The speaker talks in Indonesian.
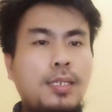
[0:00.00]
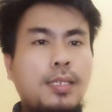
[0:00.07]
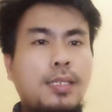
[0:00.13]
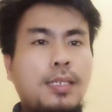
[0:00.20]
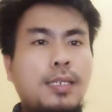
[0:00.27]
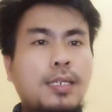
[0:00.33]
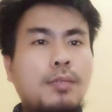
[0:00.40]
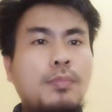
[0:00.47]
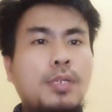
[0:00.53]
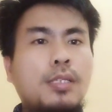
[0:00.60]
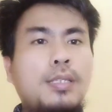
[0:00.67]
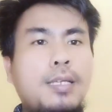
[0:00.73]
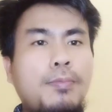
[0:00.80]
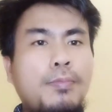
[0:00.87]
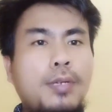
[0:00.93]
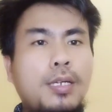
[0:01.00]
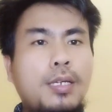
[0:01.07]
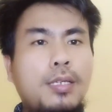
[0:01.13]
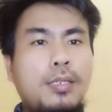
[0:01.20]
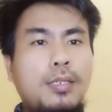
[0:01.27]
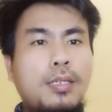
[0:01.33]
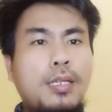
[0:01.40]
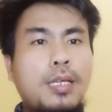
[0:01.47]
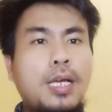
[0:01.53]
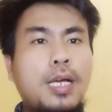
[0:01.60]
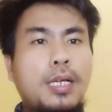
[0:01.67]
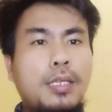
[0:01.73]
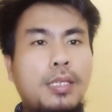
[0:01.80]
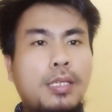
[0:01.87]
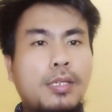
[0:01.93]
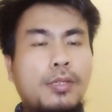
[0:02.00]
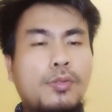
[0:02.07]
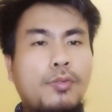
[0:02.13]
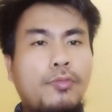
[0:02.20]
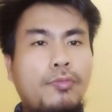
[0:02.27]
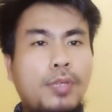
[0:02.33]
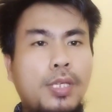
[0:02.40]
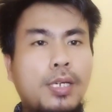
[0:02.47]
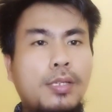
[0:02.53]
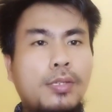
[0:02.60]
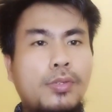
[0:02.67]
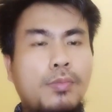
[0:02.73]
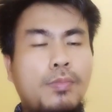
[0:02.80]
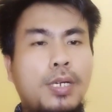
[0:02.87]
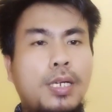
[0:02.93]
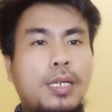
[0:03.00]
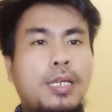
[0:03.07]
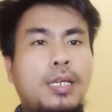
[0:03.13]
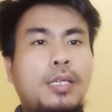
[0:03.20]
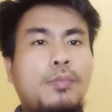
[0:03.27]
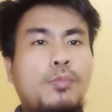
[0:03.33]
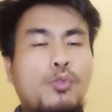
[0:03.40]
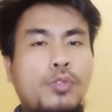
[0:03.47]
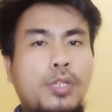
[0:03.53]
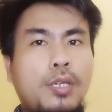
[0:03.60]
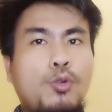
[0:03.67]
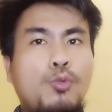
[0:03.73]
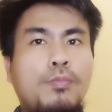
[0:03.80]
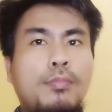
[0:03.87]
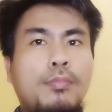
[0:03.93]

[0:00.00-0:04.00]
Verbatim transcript: yang menetapkan Hagia Sophia sebagai museum.